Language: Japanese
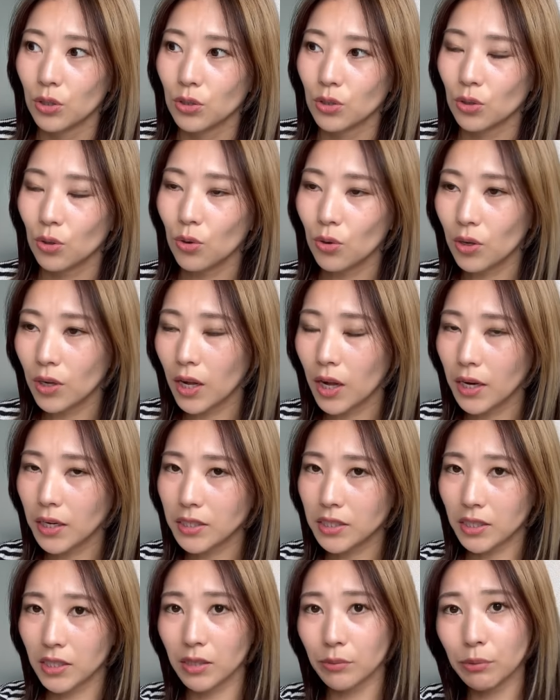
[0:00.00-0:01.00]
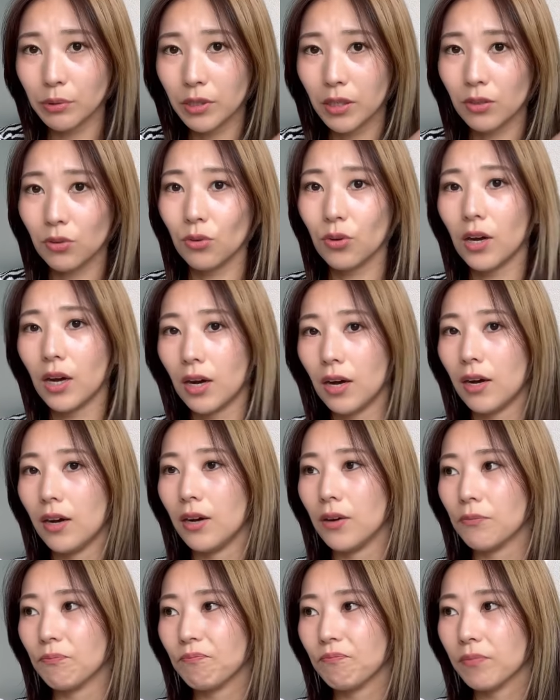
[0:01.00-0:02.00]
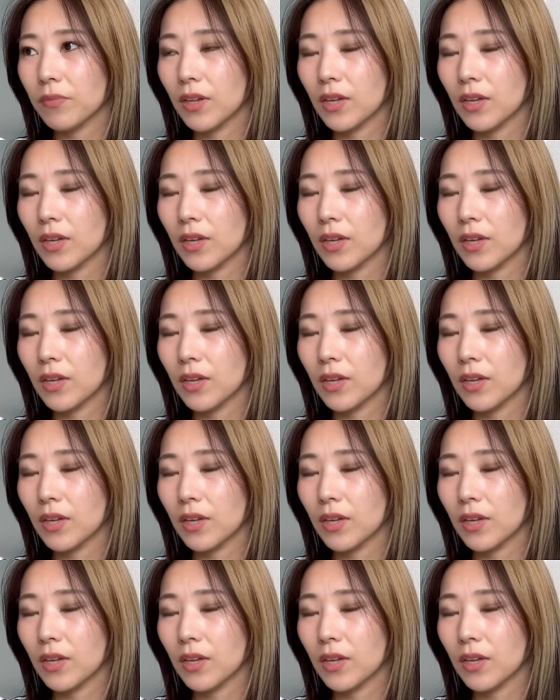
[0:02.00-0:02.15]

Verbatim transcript: そっから渋谷とか